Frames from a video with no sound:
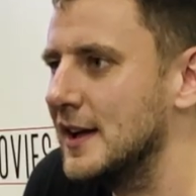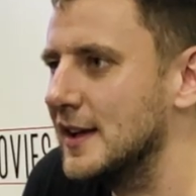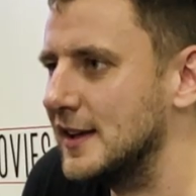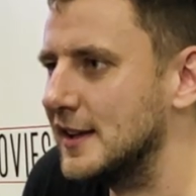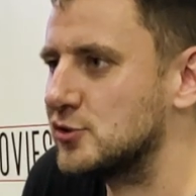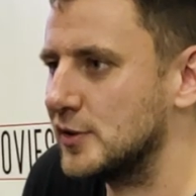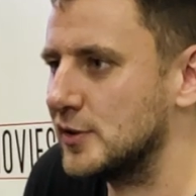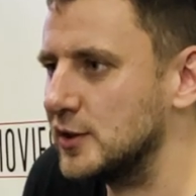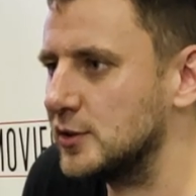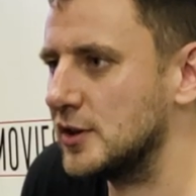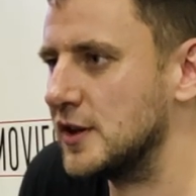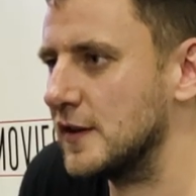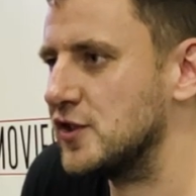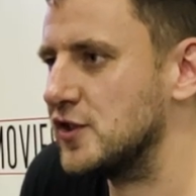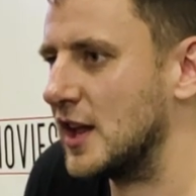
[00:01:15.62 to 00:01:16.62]
tak. jest człowiek, który
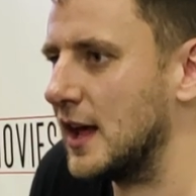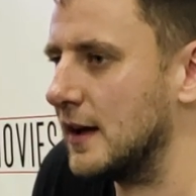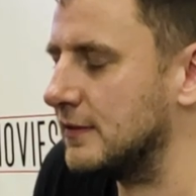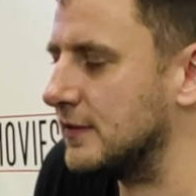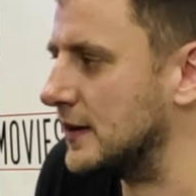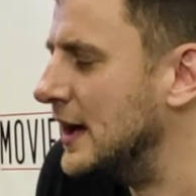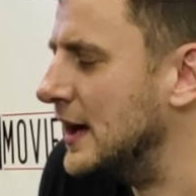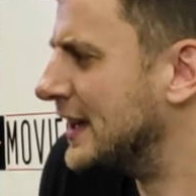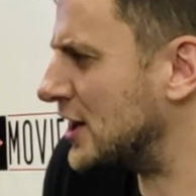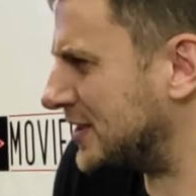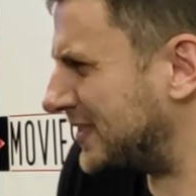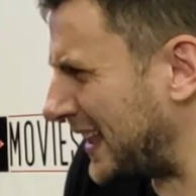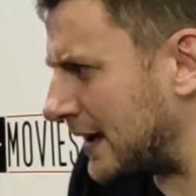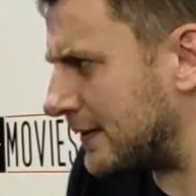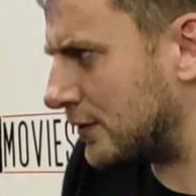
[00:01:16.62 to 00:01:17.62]
się wciela w... Ja
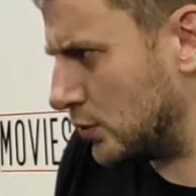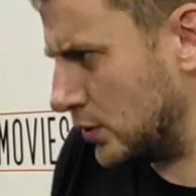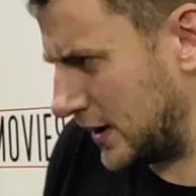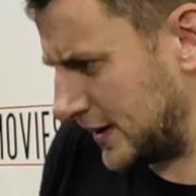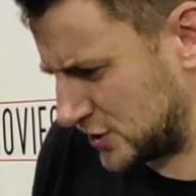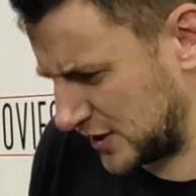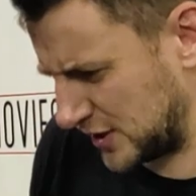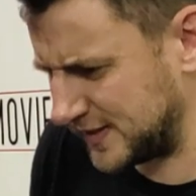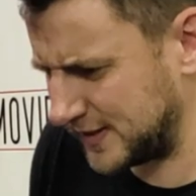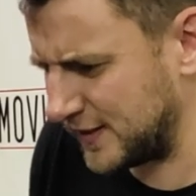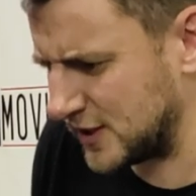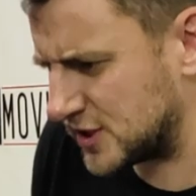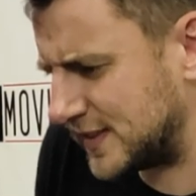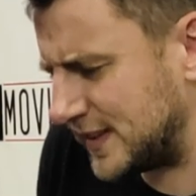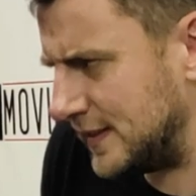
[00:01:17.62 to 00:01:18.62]
Cię znałem w ogóle jeszcze z,
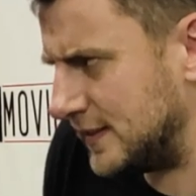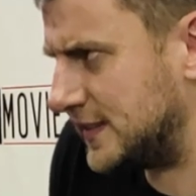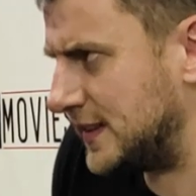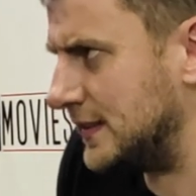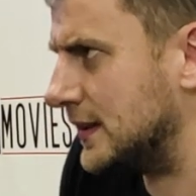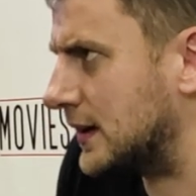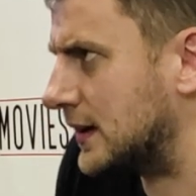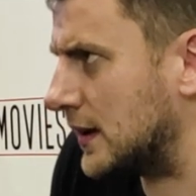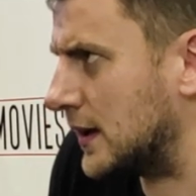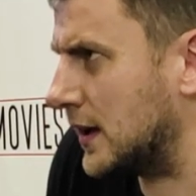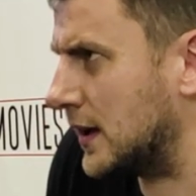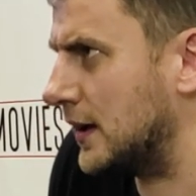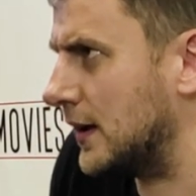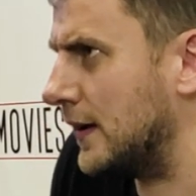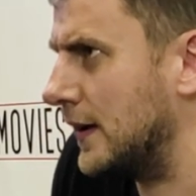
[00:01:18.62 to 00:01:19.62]
wiesz, z, z innych e,
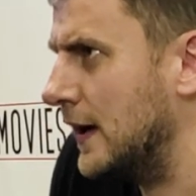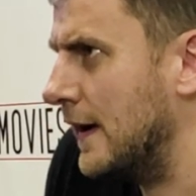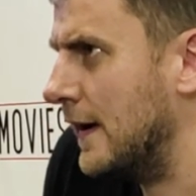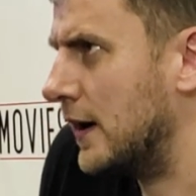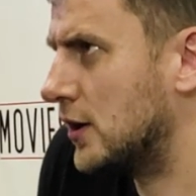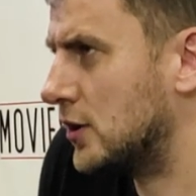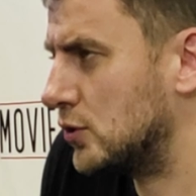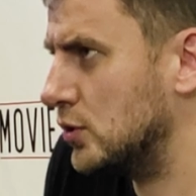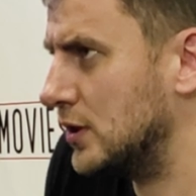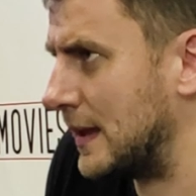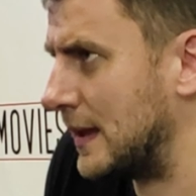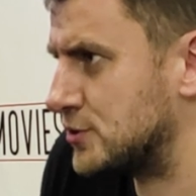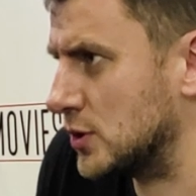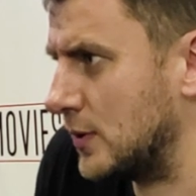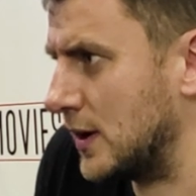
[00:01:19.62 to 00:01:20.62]
ról,
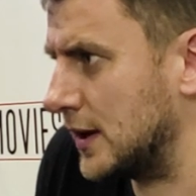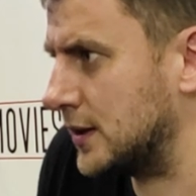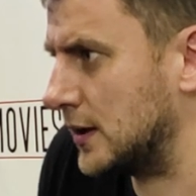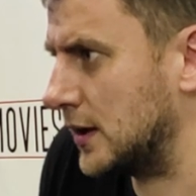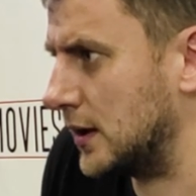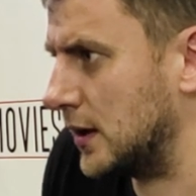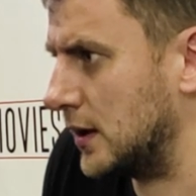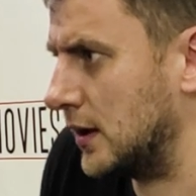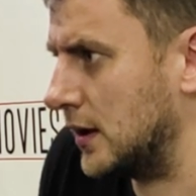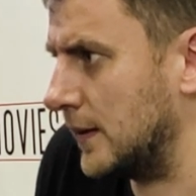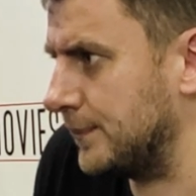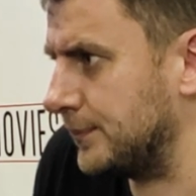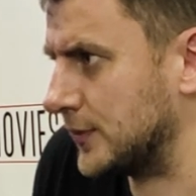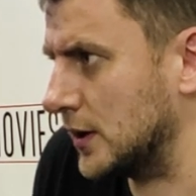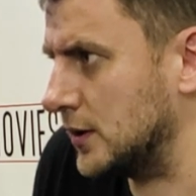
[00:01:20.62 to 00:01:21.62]
na przykład
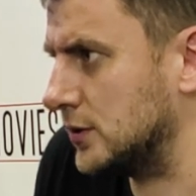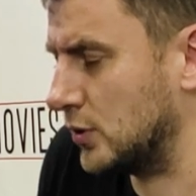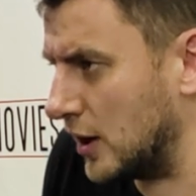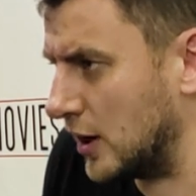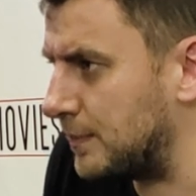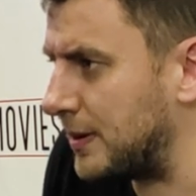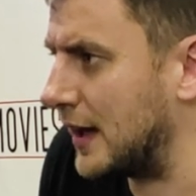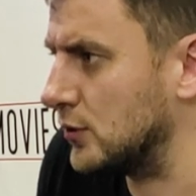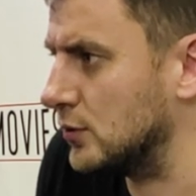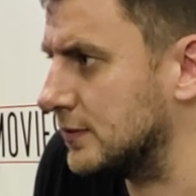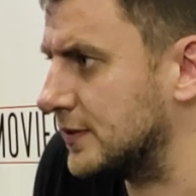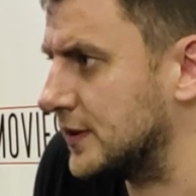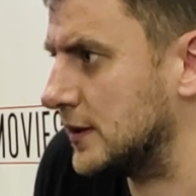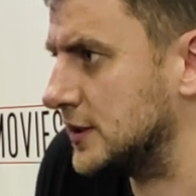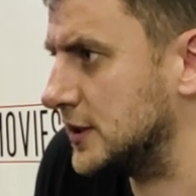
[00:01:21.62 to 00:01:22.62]
e, drugiego planu
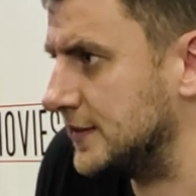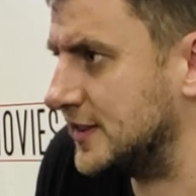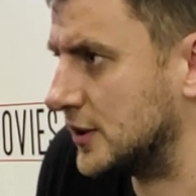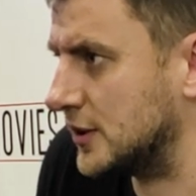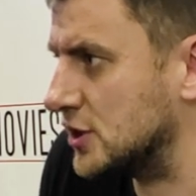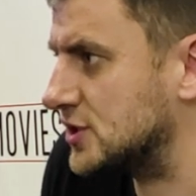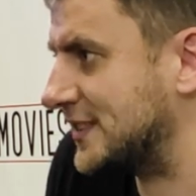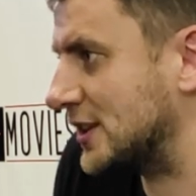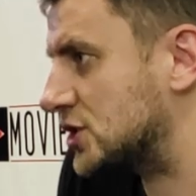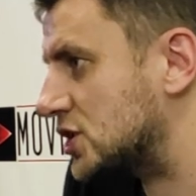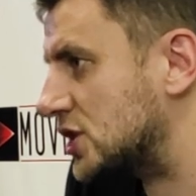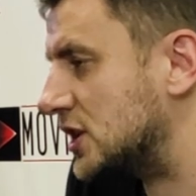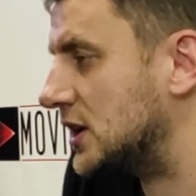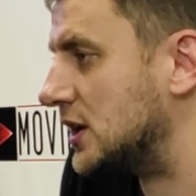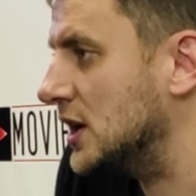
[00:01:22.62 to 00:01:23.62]
w Dywizjonie
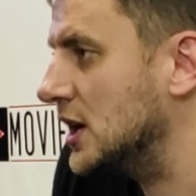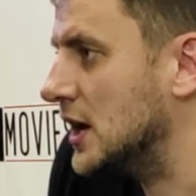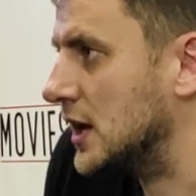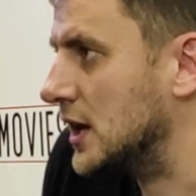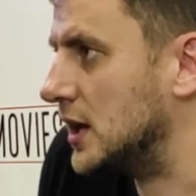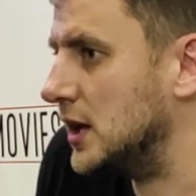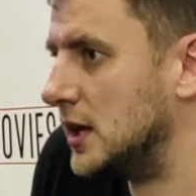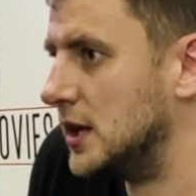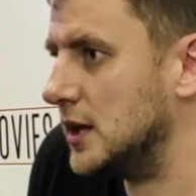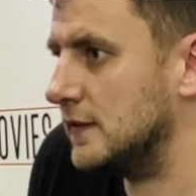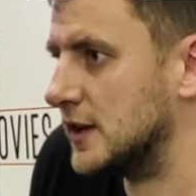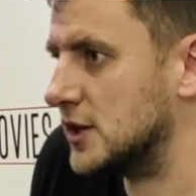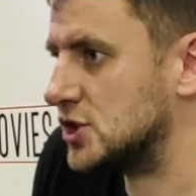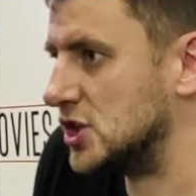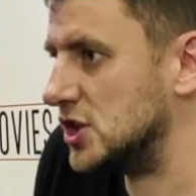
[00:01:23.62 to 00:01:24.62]
303 mhm. i
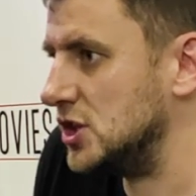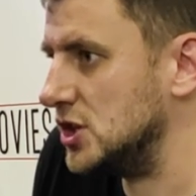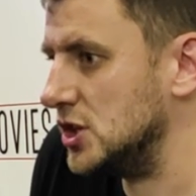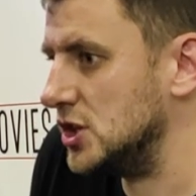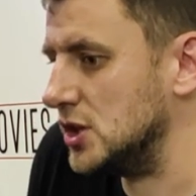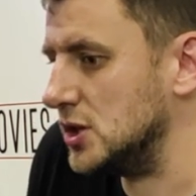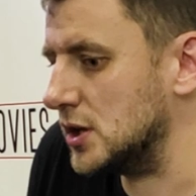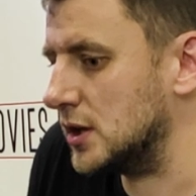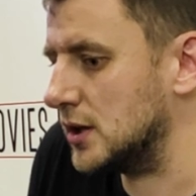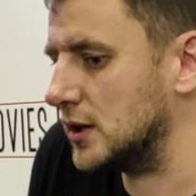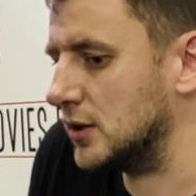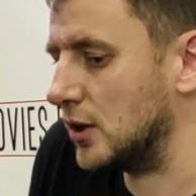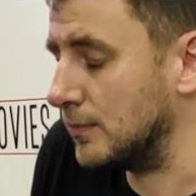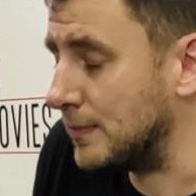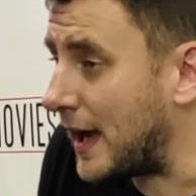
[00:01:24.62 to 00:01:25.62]
wiesz, i
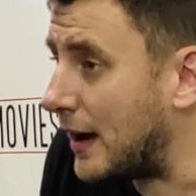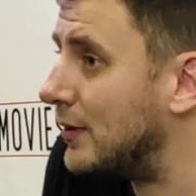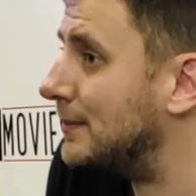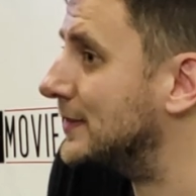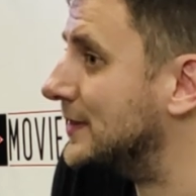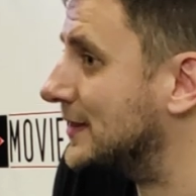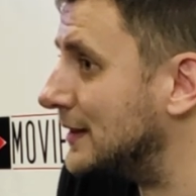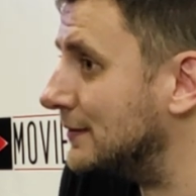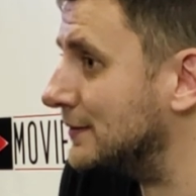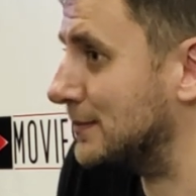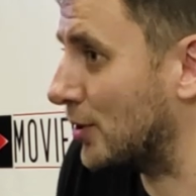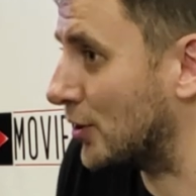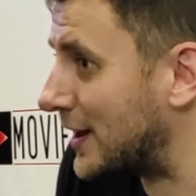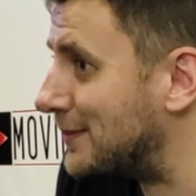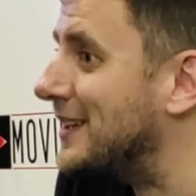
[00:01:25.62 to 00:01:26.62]
E, no miałem z tym
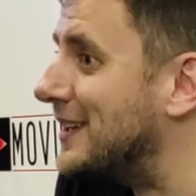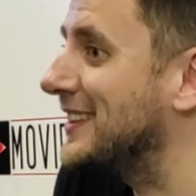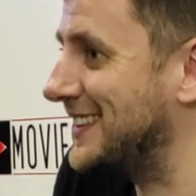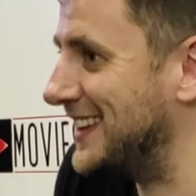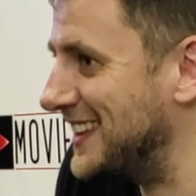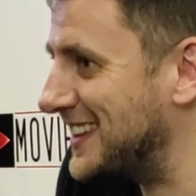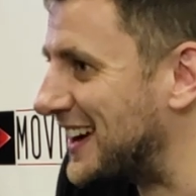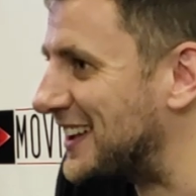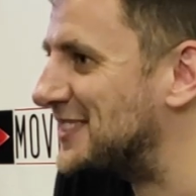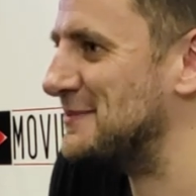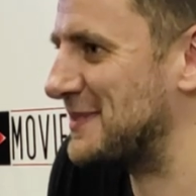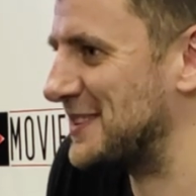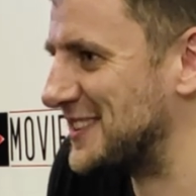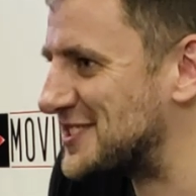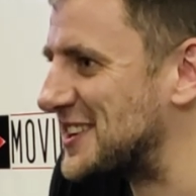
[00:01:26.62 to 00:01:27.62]
wyborem,
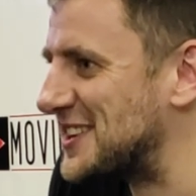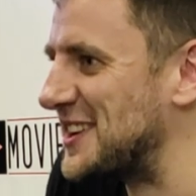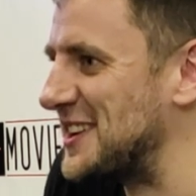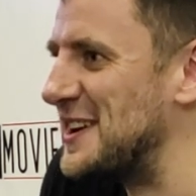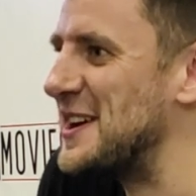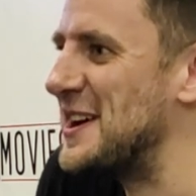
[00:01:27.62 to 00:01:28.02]
delikatny, będę szczery, mm.